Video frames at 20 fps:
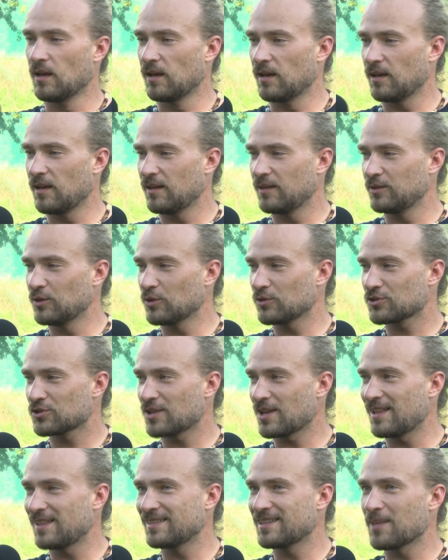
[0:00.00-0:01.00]
E, no
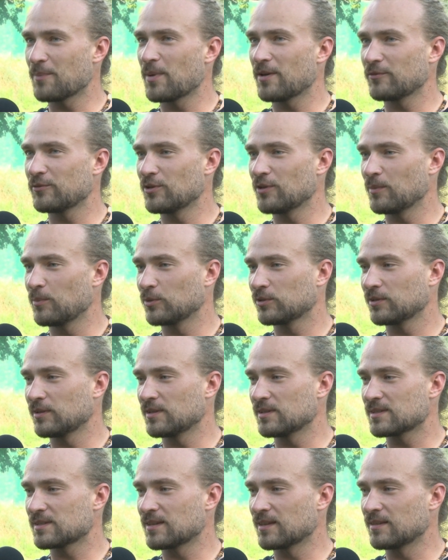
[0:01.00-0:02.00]
żal na pewno, bo to
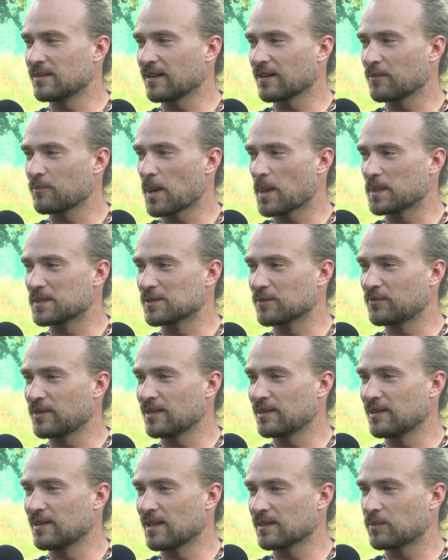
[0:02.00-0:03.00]
jest jednak bardzo
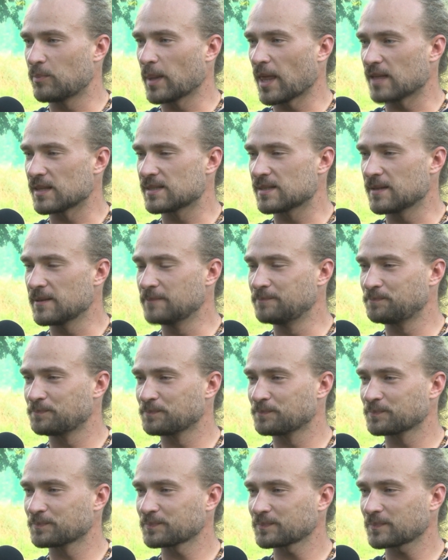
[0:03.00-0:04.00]
wiele lat pracy.
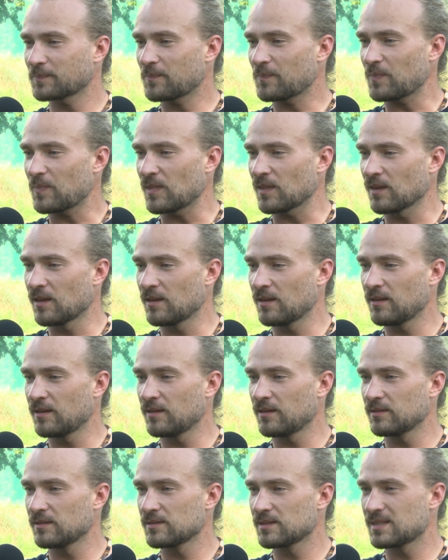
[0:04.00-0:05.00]

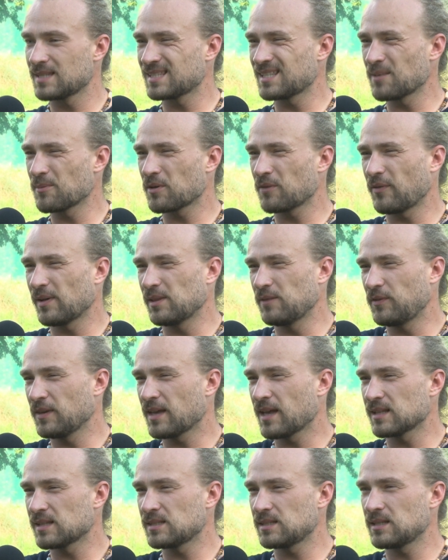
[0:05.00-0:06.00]
E, system
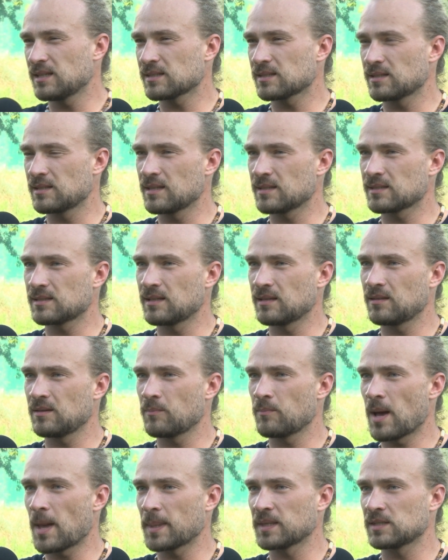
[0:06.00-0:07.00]
kwalifikacji jest
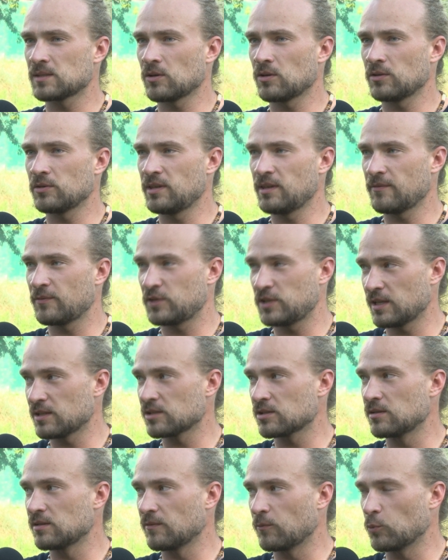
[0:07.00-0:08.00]
niestety bardzo
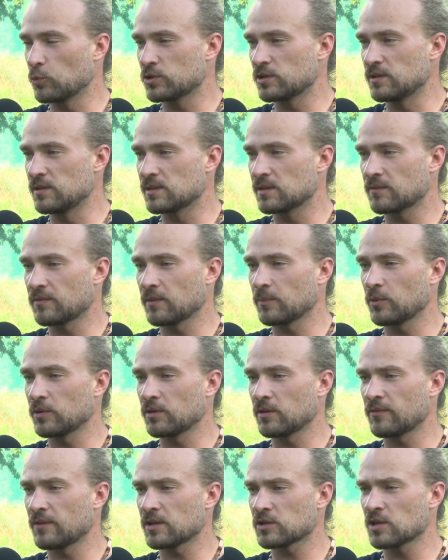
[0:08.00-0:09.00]
niewdzięczny w łucznictwie,
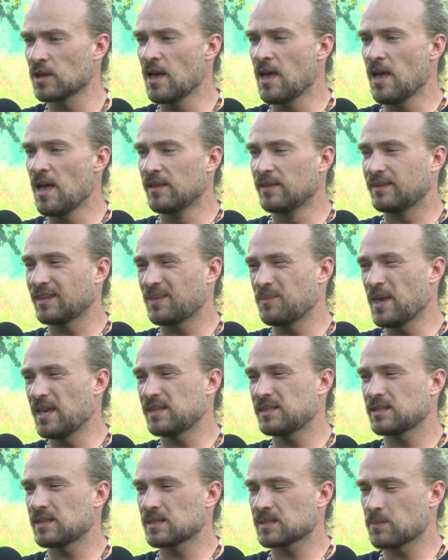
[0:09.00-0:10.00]
ponieważ tych
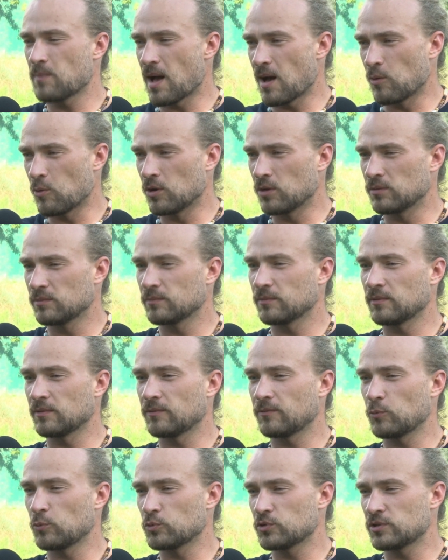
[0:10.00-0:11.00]
miejsc jest mało.
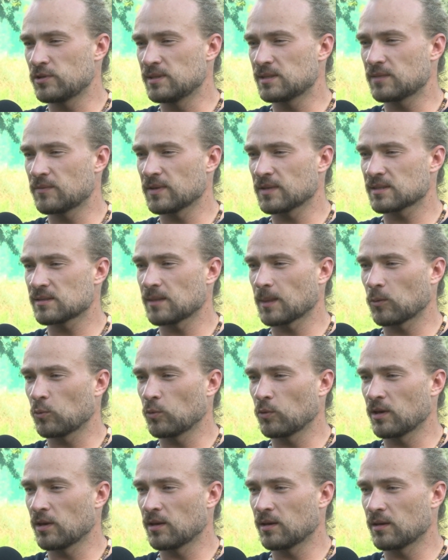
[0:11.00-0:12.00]
E, w łucznictwie
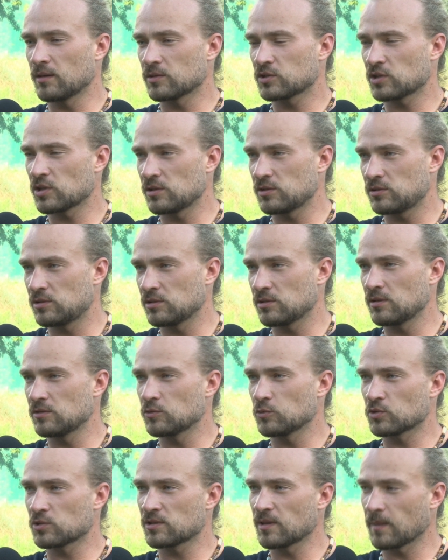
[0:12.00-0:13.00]
startuje
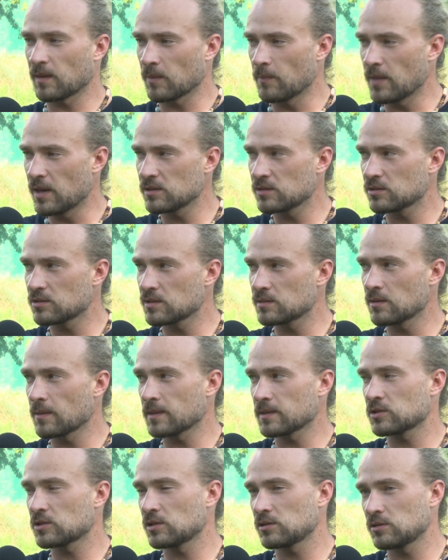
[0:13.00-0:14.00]
64 mężczyzn
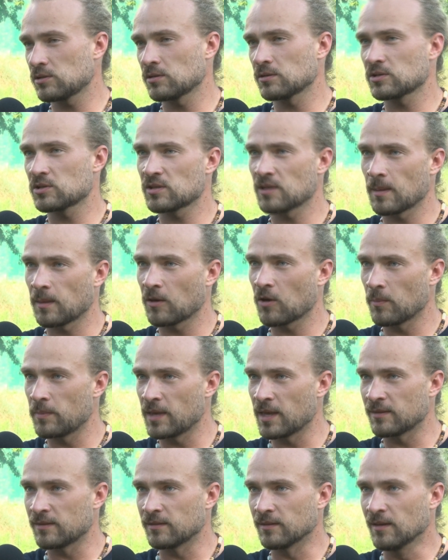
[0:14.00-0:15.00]
oraz 64
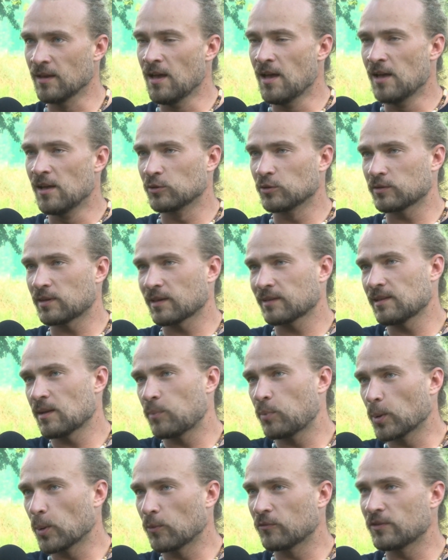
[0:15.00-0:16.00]
kobiety. To tak dla
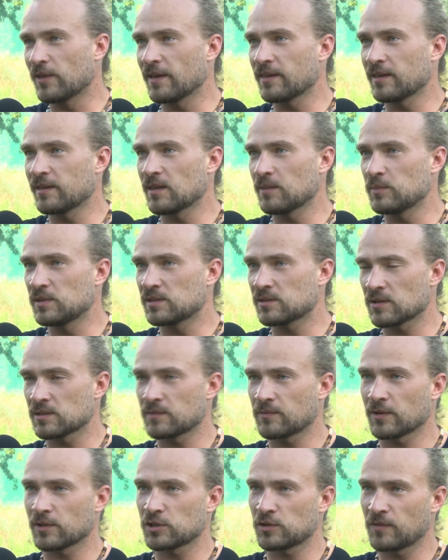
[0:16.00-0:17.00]
porównania na
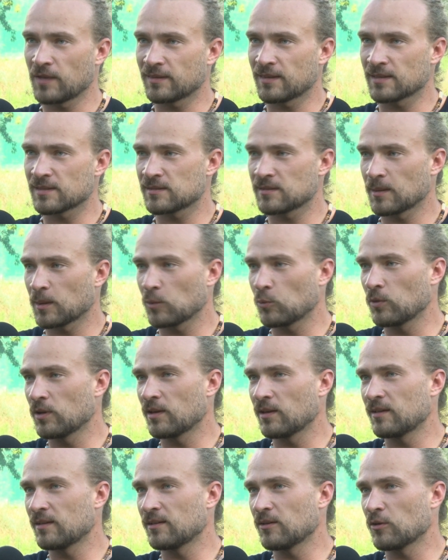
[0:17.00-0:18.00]
Mistrzostwach Świata
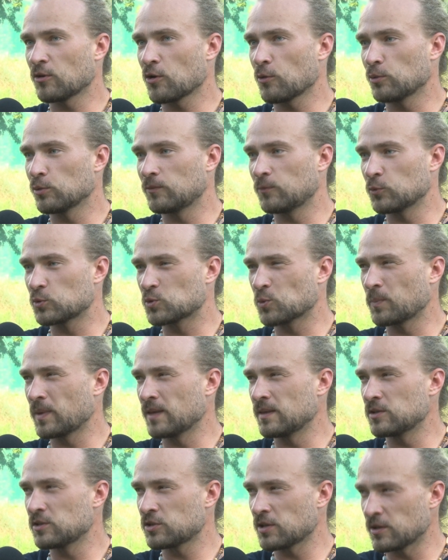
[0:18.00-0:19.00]
startuje około
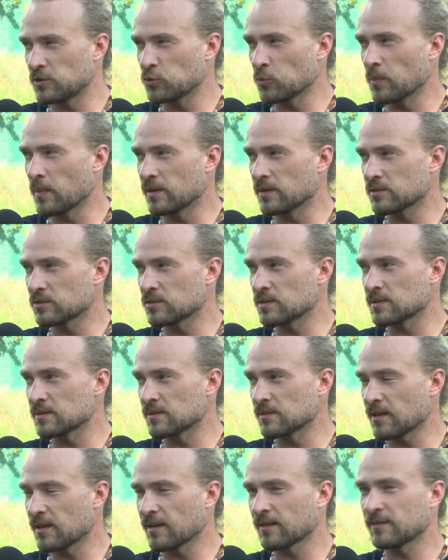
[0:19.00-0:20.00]
250
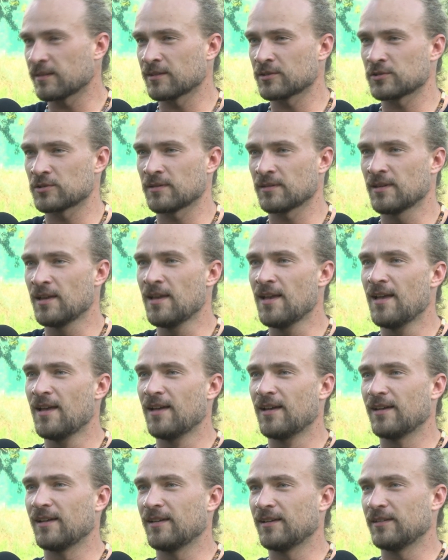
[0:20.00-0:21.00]
mężczyzn, tak? Także
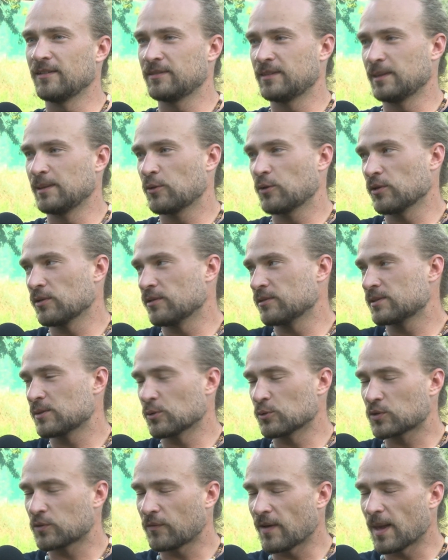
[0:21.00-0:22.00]
e, tylko
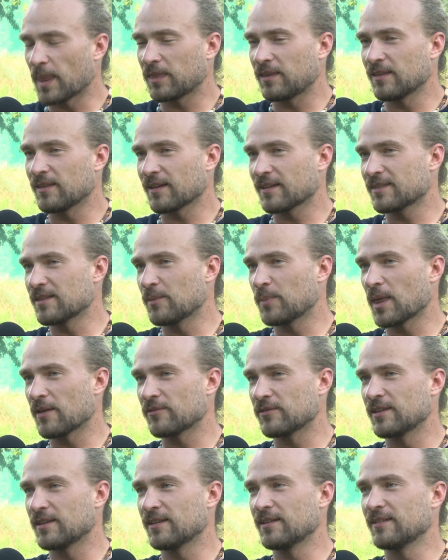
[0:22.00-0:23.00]
co czwarty tak
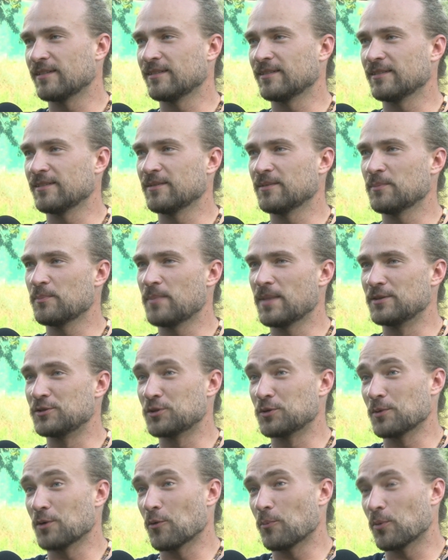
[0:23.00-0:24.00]
naprawdę
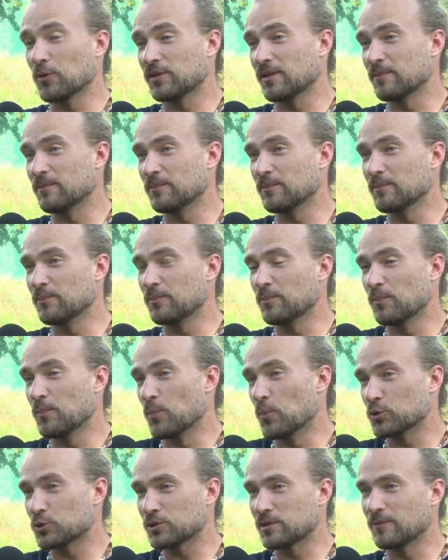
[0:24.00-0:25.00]
będzie miał potem
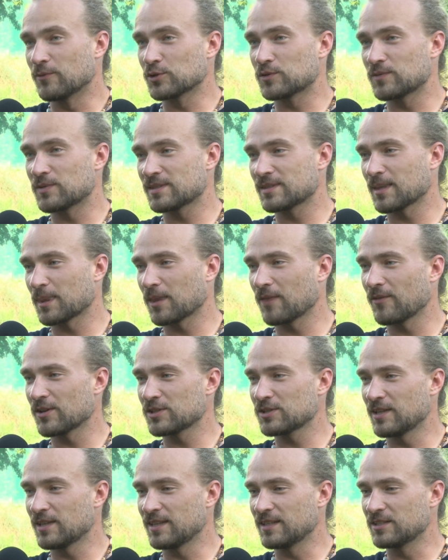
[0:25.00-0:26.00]
możliwość
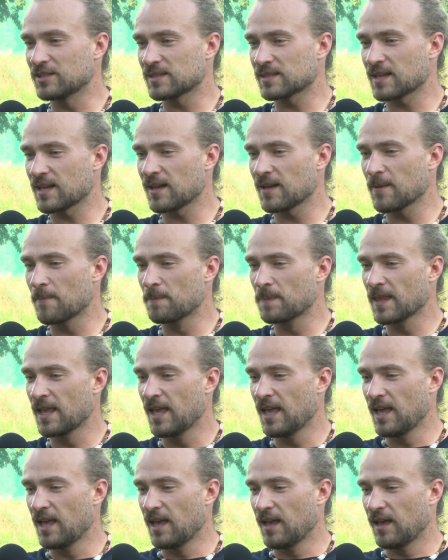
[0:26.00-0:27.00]
wystartować na igrzyskach.
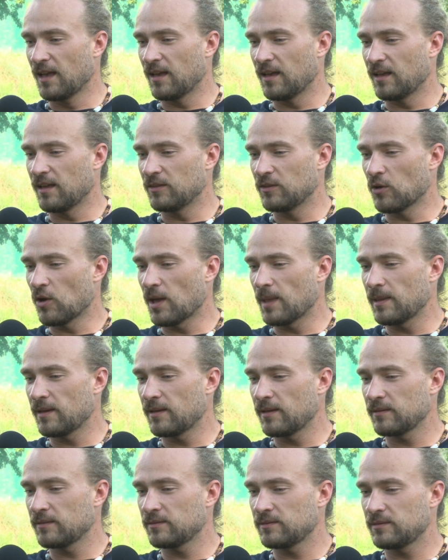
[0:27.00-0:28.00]
No
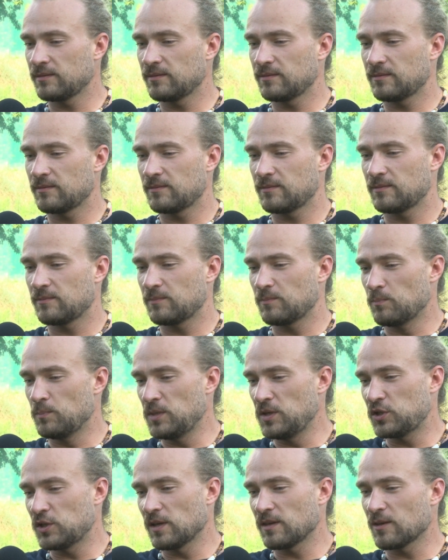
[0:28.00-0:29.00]
ale
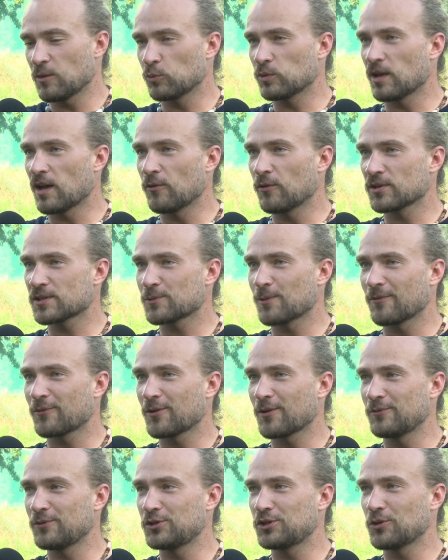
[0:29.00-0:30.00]
mi się nie udało,
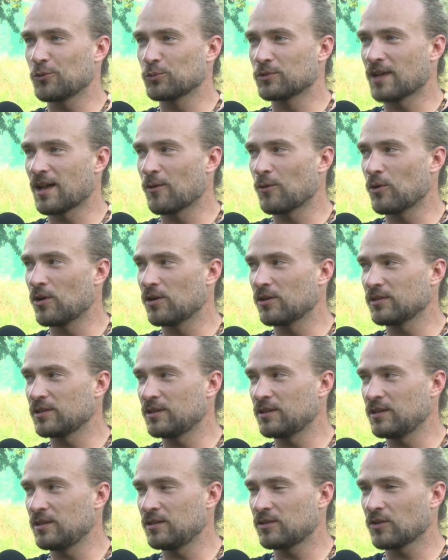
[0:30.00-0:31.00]
Sławkowi się udało
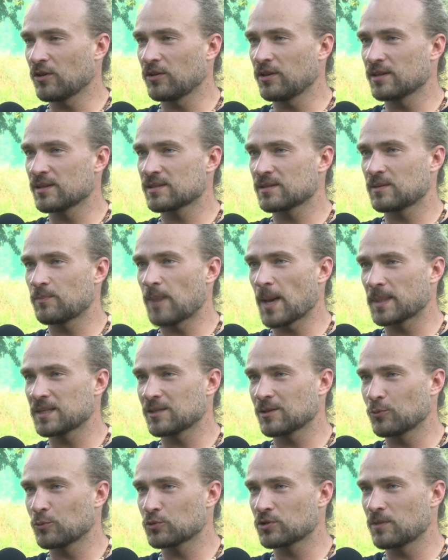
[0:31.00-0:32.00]
i to jest
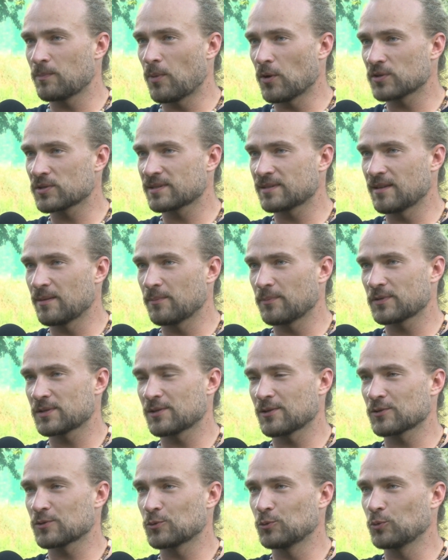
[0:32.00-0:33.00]
bardzo duży postęp w
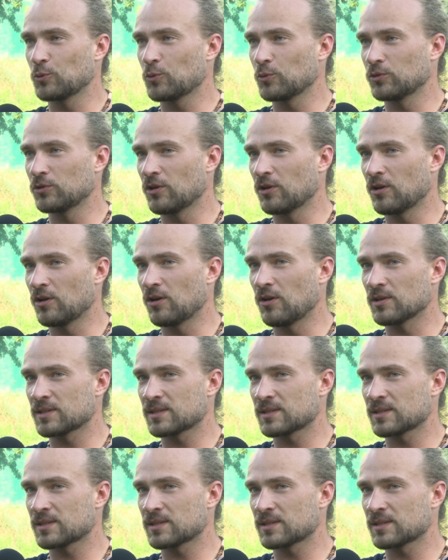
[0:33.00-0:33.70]
stosunku do